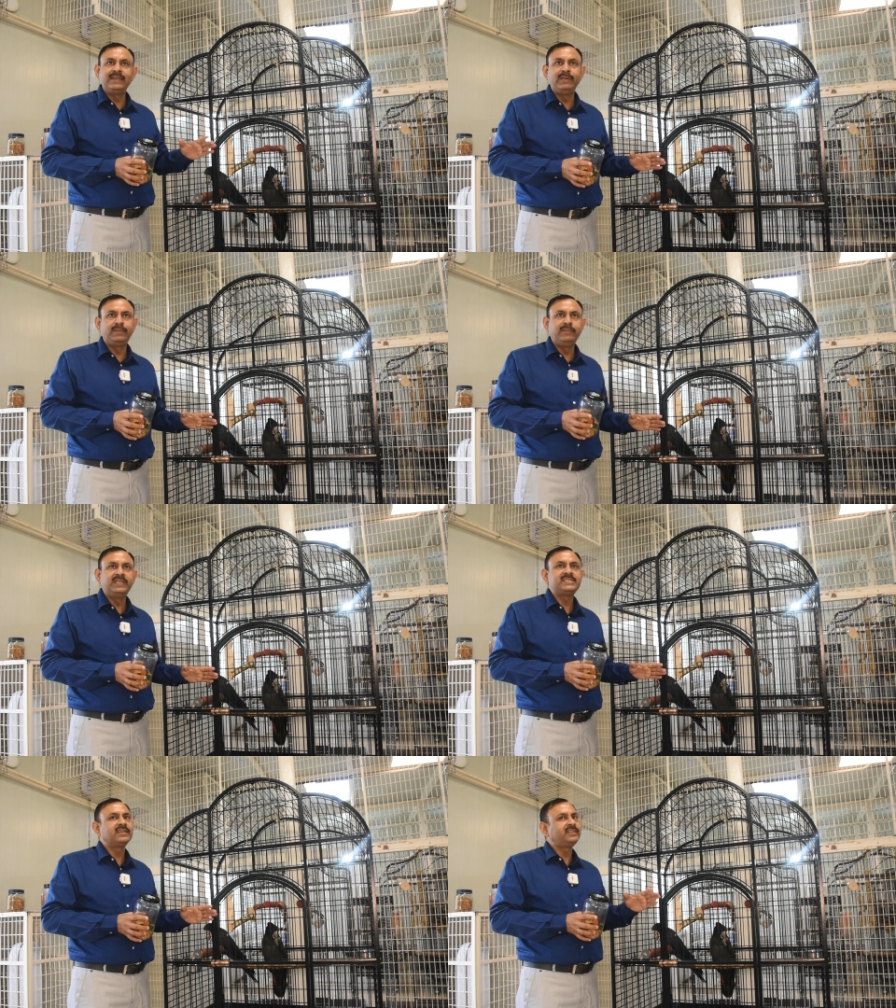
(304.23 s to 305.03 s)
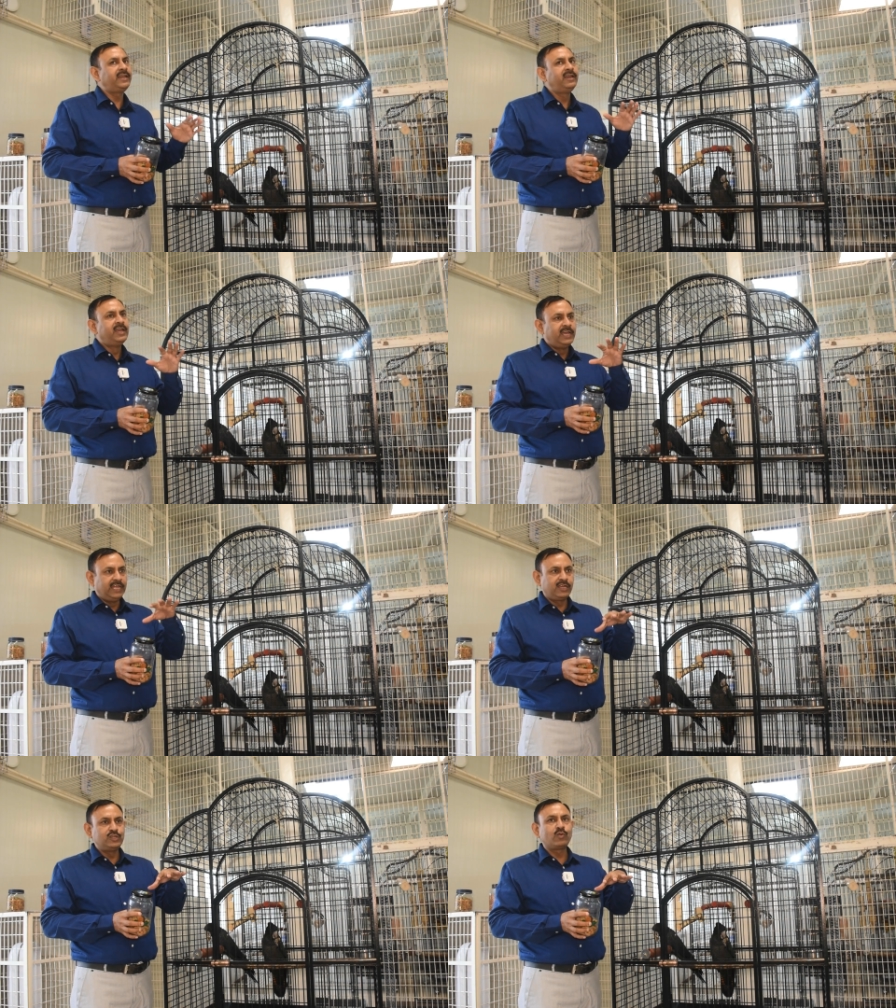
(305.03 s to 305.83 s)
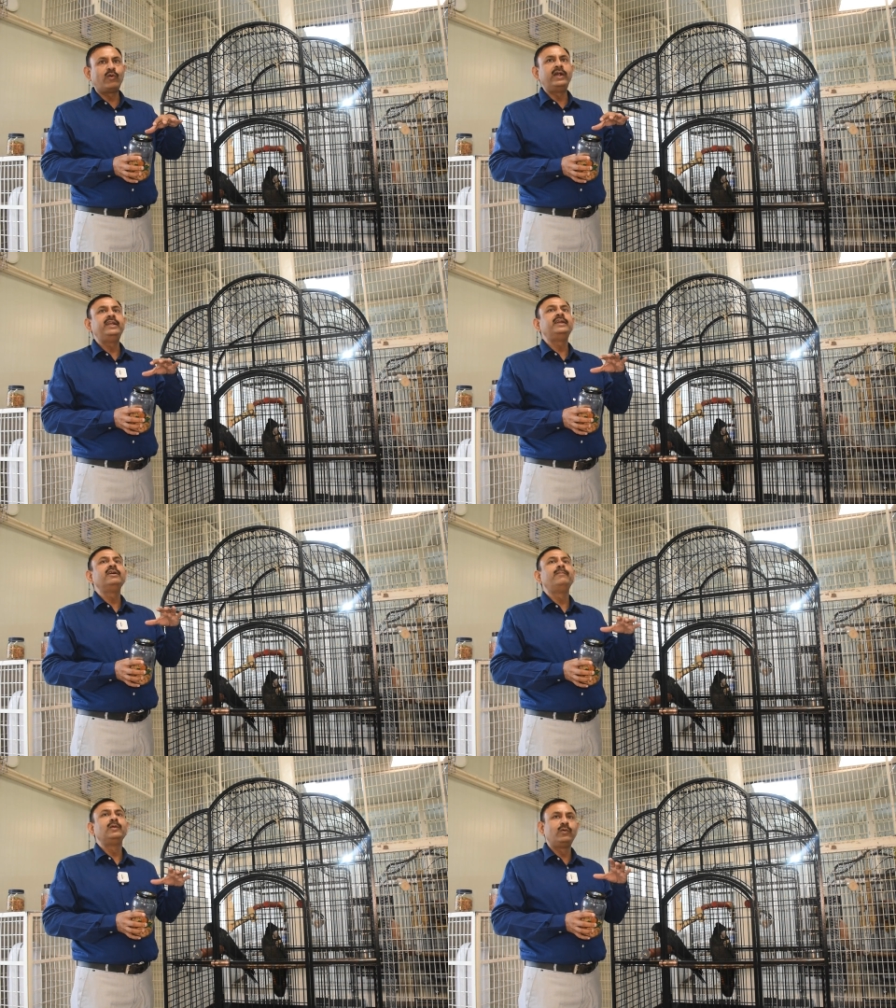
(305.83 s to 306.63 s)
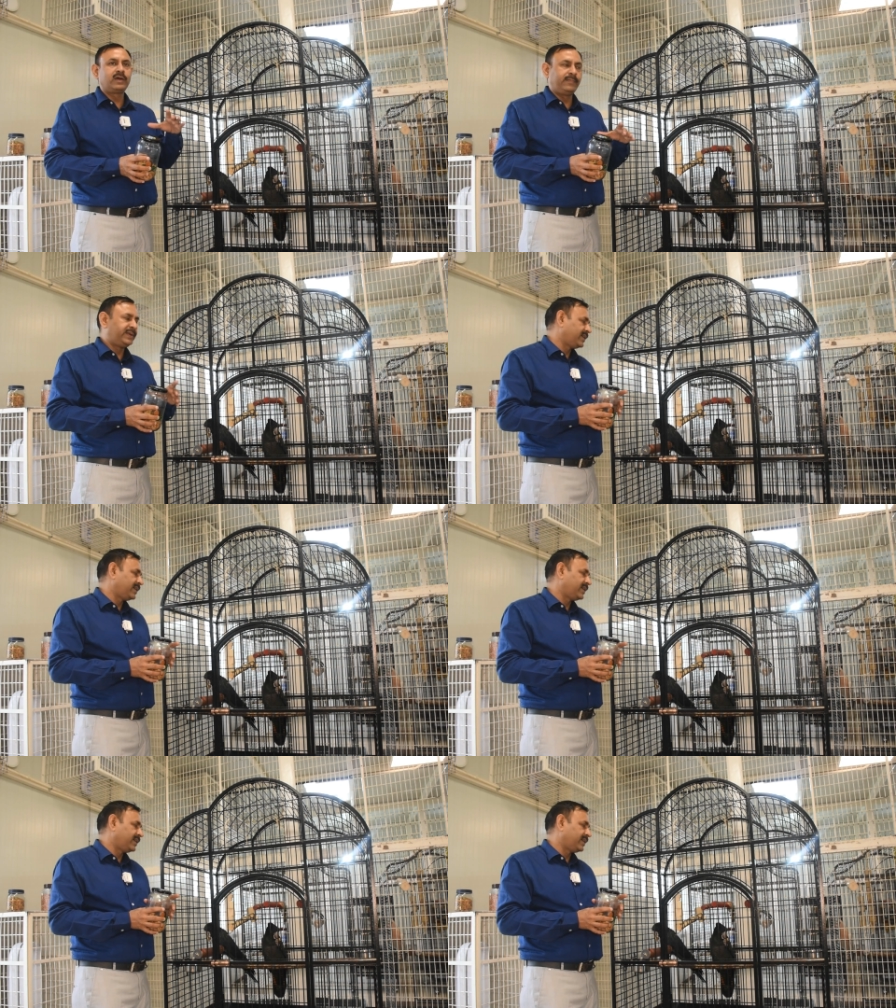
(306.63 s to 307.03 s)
लिमिट में भी दे सकते हैं इनकी जो क्वांटिटी है बिल्कुल कम